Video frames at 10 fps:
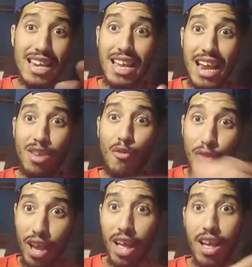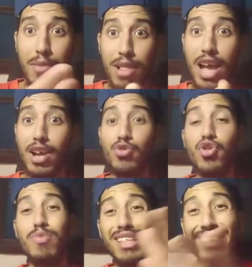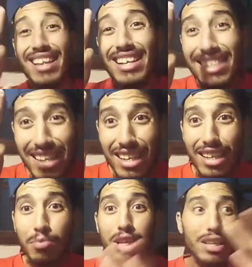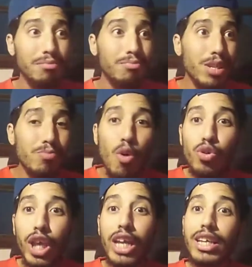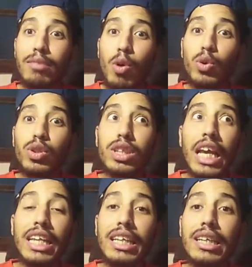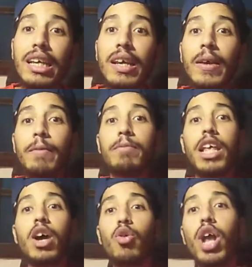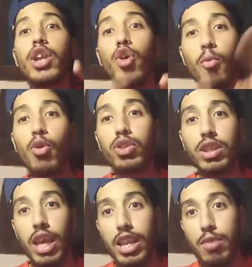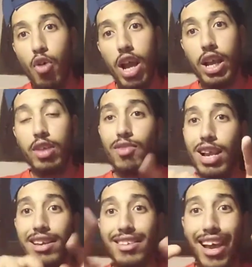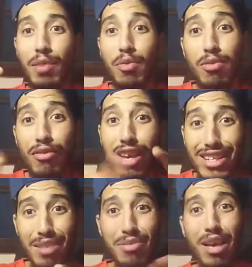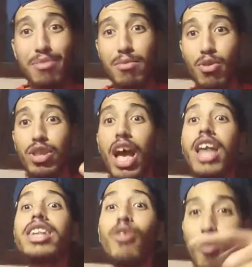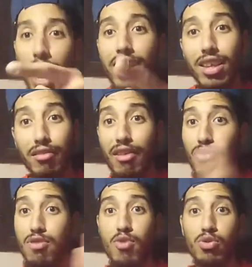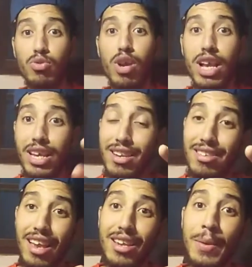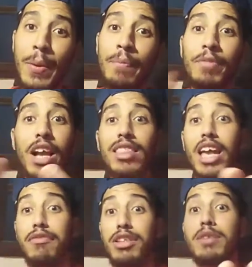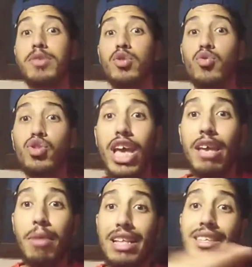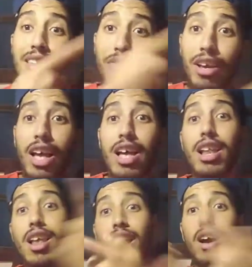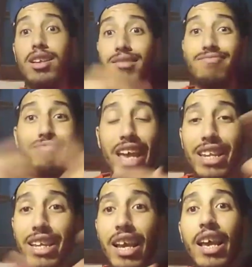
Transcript: أن أن يفيق عبد الحق نوني بعد ثلاث سنين من من موت يعني موت يعني لن أقول أنه موت يعني مؤكد ولكن الغيبوبة فهي شبيهة بالموت النوم أيضا فهو موت ولكن يعني هل تعرف عندما تكون نائم هل ستفيق هل لا هل يعني